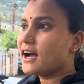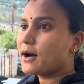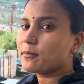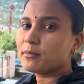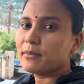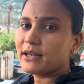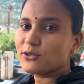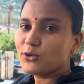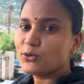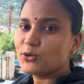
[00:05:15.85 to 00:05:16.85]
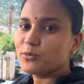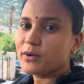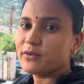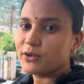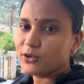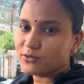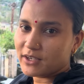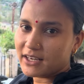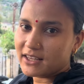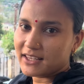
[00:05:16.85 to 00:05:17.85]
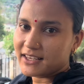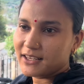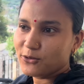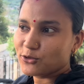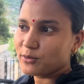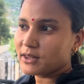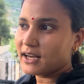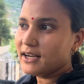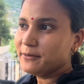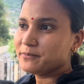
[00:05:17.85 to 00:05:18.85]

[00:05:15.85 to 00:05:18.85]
हम मैंने जो YouTube पे वीडियोस वगैरह देखी उसमें था